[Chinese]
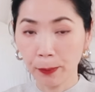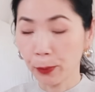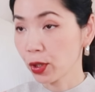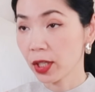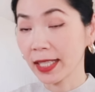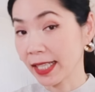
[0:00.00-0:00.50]

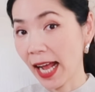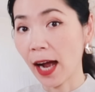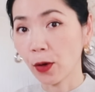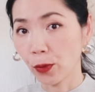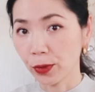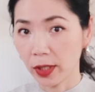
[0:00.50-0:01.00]
不是其
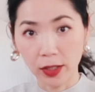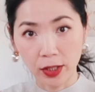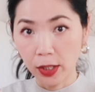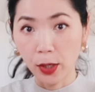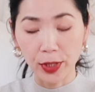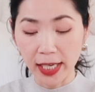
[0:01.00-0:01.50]
他公司，
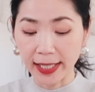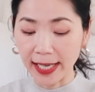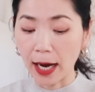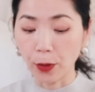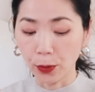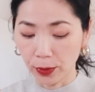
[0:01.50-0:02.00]
只有这
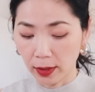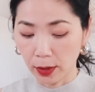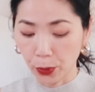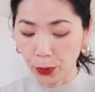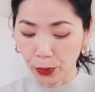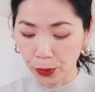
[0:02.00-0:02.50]
家公司
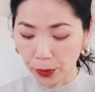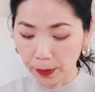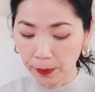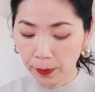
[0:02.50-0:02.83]
的数据。